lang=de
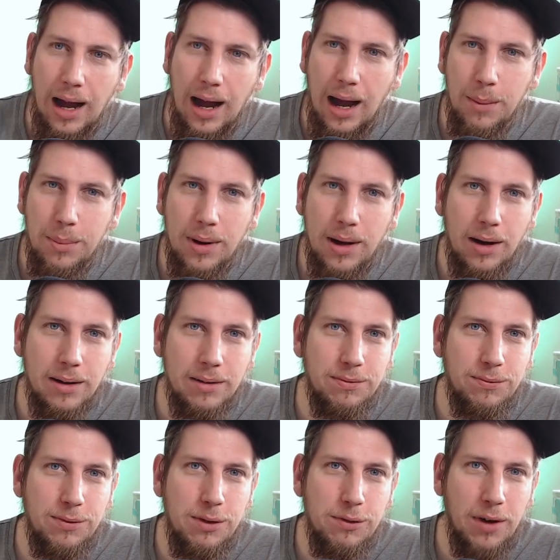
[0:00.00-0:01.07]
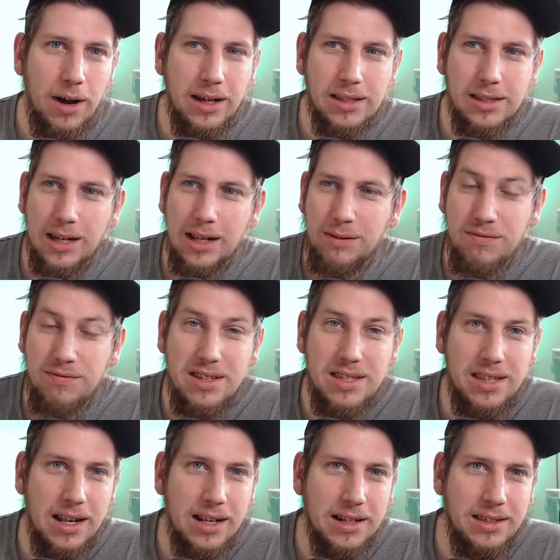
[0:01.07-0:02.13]
aber die Frage ist halt, wie
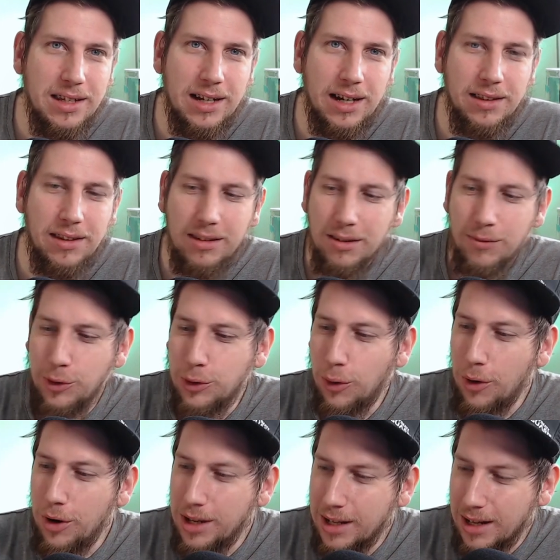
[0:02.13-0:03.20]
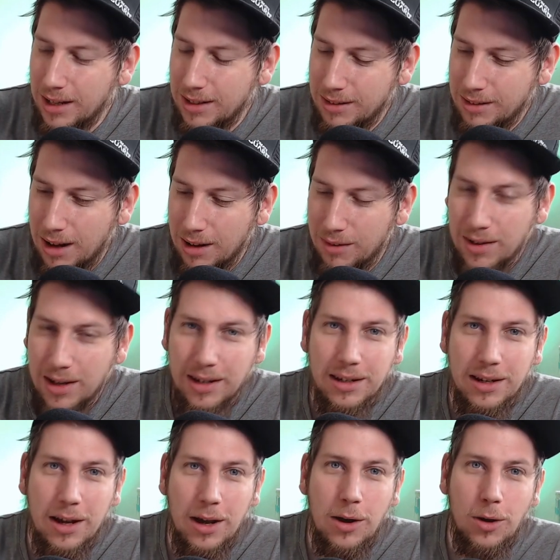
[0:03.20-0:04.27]
selten die Karten sind, wie teuer die Karten nachher werden.